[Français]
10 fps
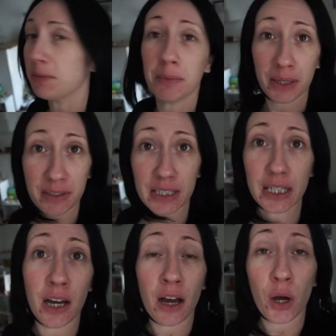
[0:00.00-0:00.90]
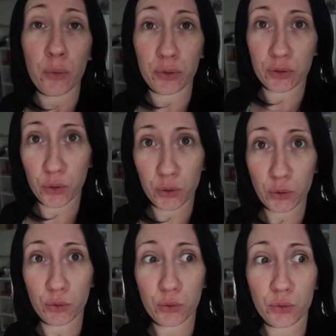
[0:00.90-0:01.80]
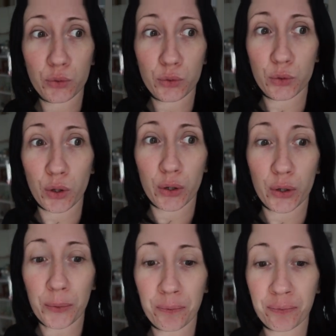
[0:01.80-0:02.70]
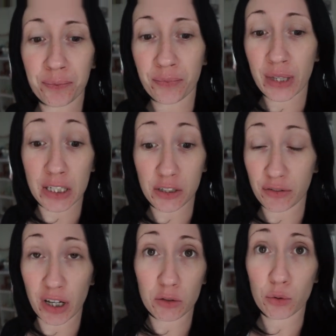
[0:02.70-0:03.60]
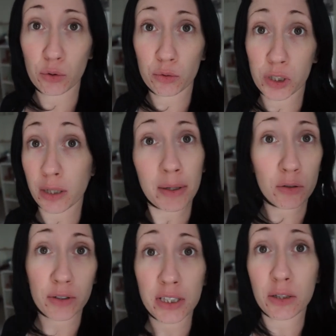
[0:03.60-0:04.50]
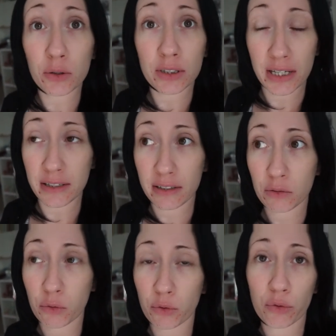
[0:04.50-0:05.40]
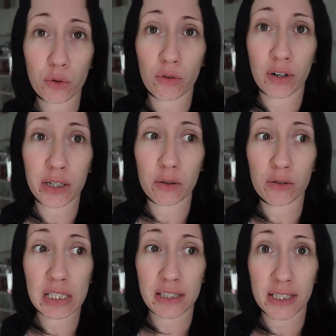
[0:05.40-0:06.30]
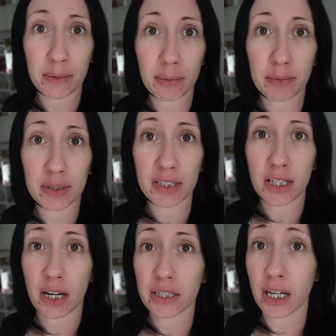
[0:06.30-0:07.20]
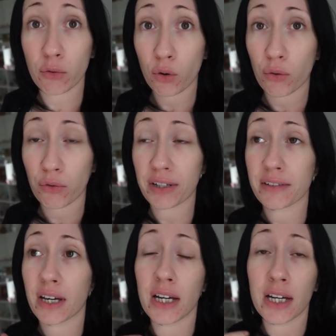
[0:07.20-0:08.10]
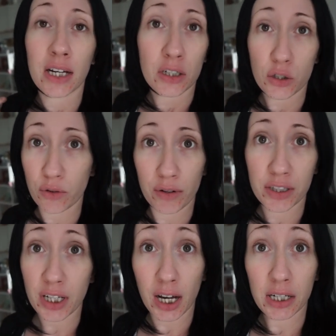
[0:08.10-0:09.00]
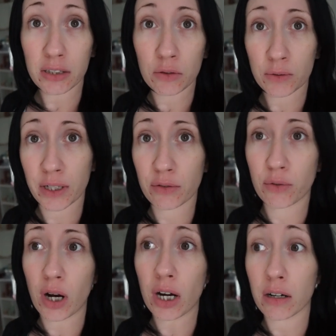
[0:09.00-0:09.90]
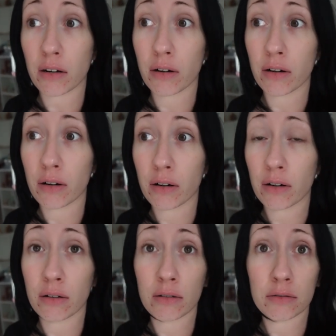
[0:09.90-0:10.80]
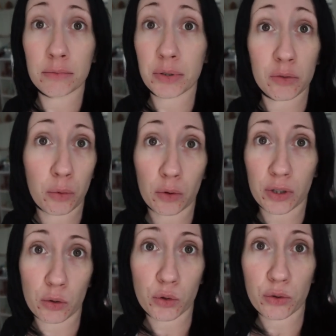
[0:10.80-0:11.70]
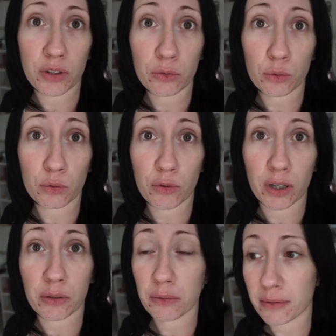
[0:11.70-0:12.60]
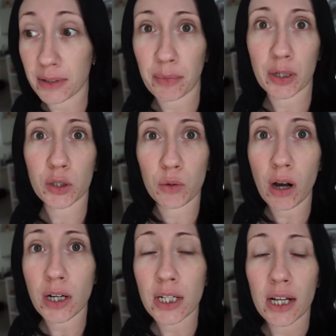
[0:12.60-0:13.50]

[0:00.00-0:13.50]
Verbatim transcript: 11h30 passé, puisque du coup, j'ai fait un tour, donc j'ai pas trouvé le gâteau de Naïs. Donc, vu qu'on va y rouver cet après-midi, il y a un carrefour en face, je vais dire à Alan qu'on aille voir, sinon on prendra autre chose, hein, de toute façon, on n'a pas le choix.